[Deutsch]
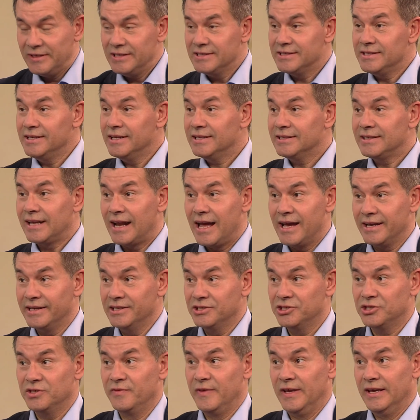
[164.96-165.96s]
es nicht
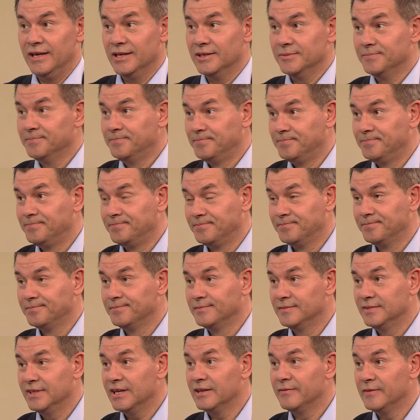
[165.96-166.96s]
tragisch wäre,
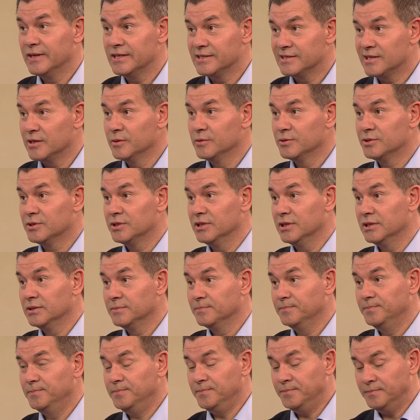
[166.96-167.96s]
dann wäre es lustig.
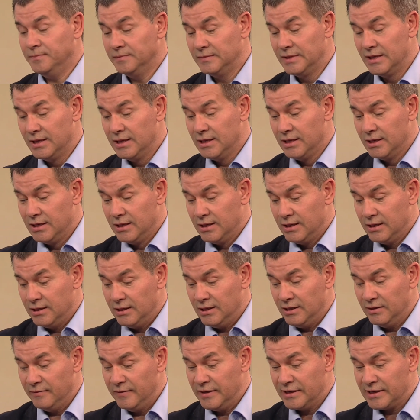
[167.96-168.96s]

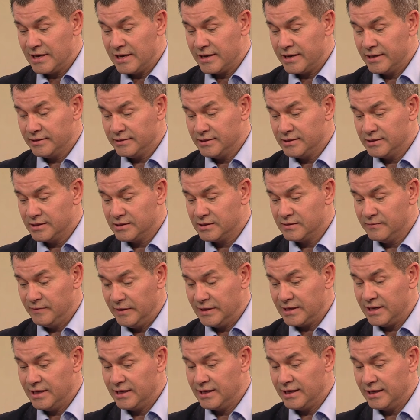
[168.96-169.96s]
In Wirklichkeit ist es
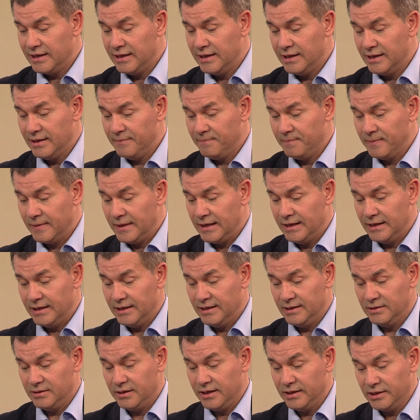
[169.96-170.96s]
wirklich eine,
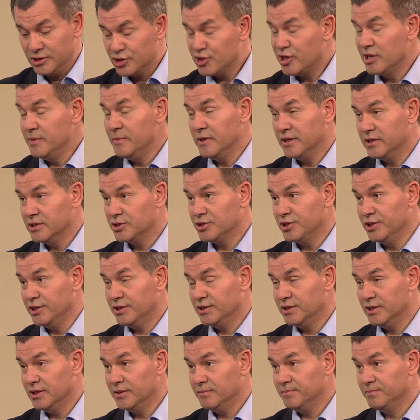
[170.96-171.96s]
eine, eine schlimme
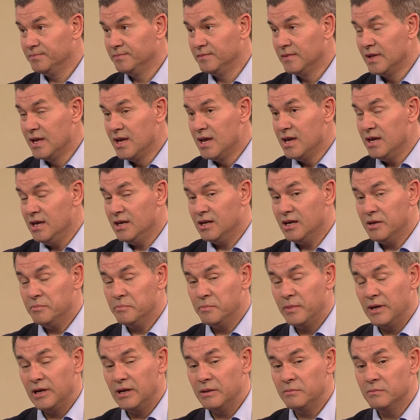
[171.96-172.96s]
Geschichte. Ich habe
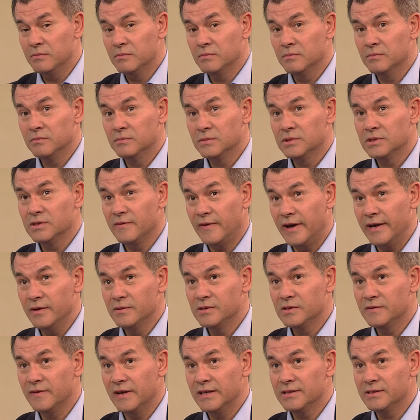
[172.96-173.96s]
am
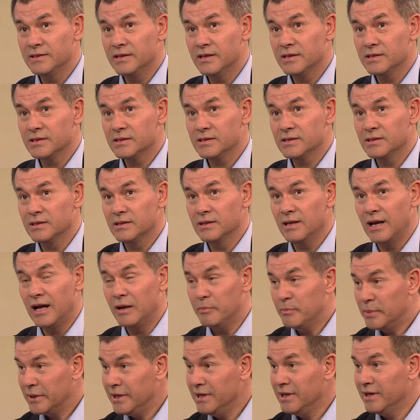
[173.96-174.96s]
22.
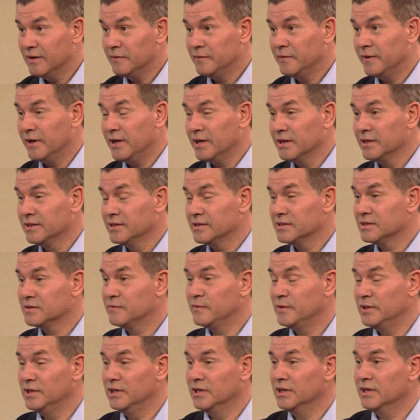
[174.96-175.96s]
April erfahren, dass
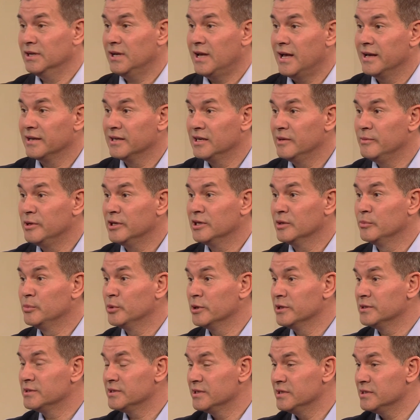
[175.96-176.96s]
vier angebliche
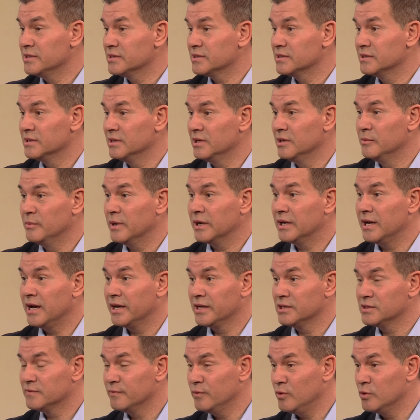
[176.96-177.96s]
Polizisten in
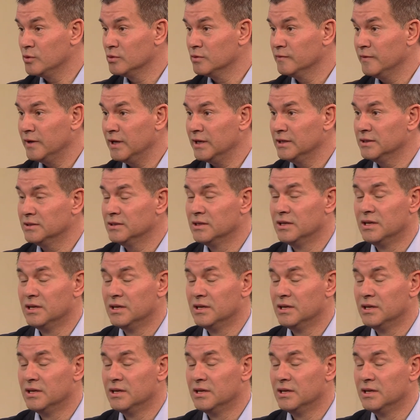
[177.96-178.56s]
Bakaris Wohnung waren,